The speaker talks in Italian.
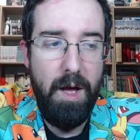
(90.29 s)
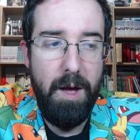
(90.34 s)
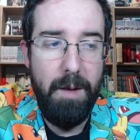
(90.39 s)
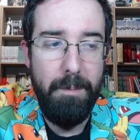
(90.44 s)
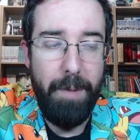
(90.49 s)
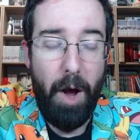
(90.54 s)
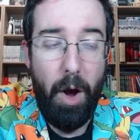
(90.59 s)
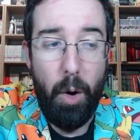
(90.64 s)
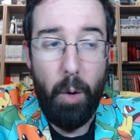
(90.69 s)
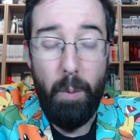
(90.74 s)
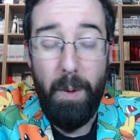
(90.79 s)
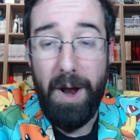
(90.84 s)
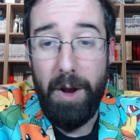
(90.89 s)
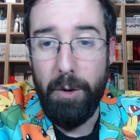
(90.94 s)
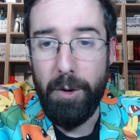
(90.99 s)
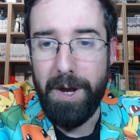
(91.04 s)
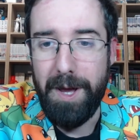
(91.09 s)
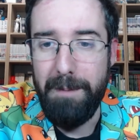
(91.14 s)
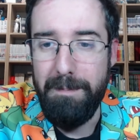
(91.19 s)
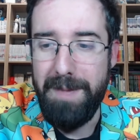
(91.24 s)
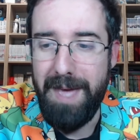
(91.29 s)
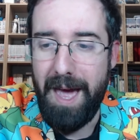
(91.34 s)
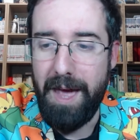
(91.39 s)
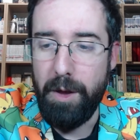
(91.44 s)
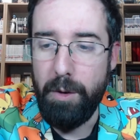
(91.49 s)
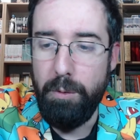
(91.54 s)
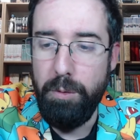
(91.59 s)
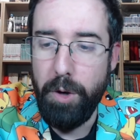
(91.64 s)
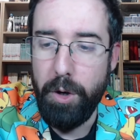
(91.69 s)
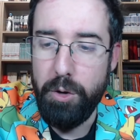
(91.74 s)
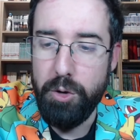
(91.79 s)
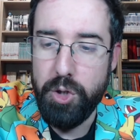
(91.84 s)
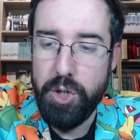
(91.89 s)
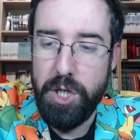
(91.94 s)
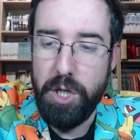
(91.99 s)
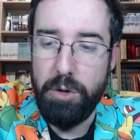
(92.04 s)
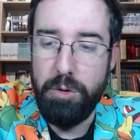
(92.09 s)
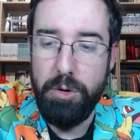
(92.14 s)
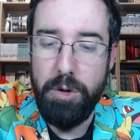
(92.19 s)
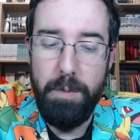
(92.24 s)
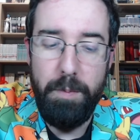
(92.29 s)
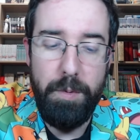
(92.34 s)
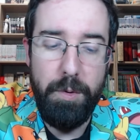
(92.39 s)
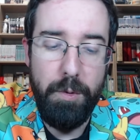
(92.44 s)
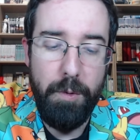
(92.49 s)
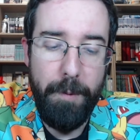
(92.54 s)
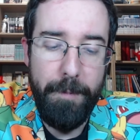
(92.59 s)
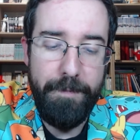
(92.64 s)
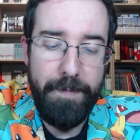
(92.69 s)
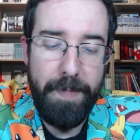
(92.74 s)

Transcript: Però quello che mi ha incuriosito di più